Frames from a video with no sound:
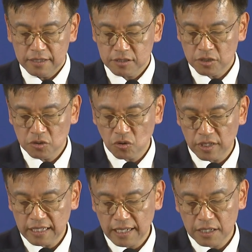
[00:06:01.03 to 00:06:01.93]

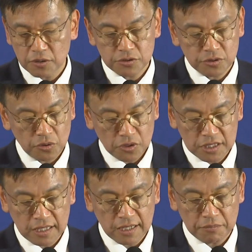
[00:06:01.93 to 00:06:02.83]
선도해 나갈 것으로
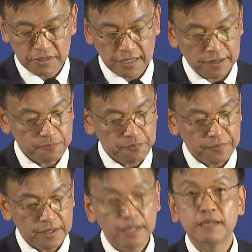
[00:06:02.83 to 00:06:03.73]
기대됩니다.
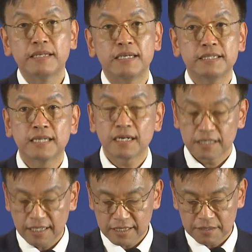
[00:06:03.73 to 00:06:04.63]
네, 이상
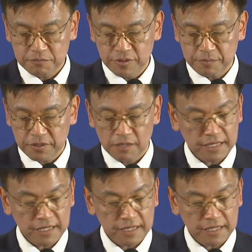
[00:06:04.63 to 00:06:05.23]
일단 브리핑을